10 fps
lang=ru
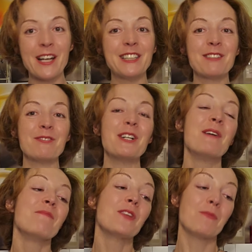Поэтому
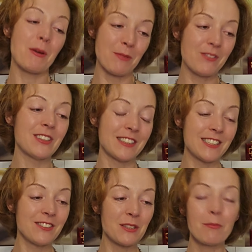у меня появилось
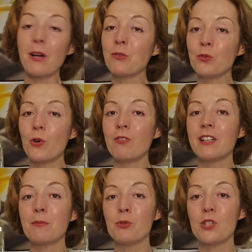действительно пару
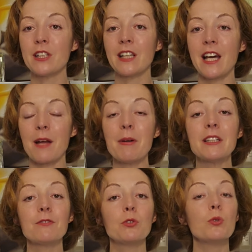новых бюджетных
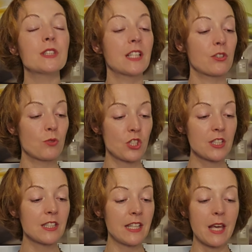ароматов. Но, скажу
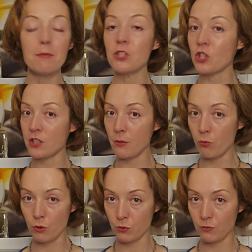честно, я ими сейчас не
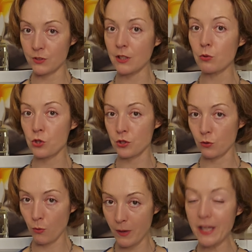пользуюсь. Вот закончится
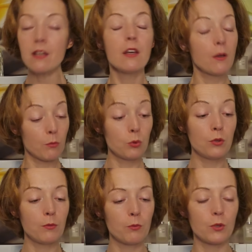ноубай, буду
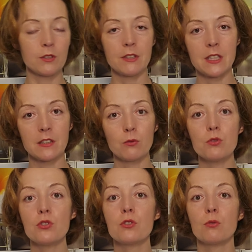ими пользоваться. А
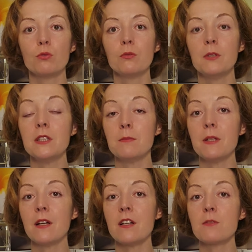закончится он у меня
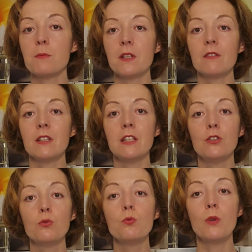теперь аж 1
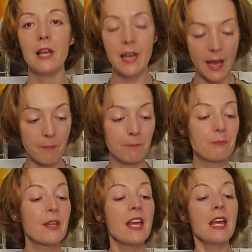июля.
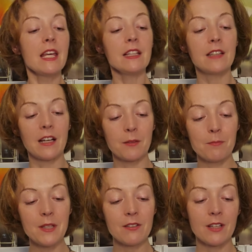Итак,
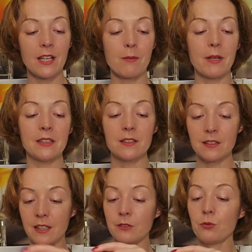первый аромат
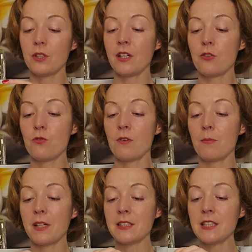который я хочу вам
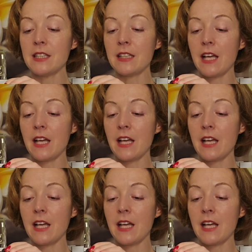показать, это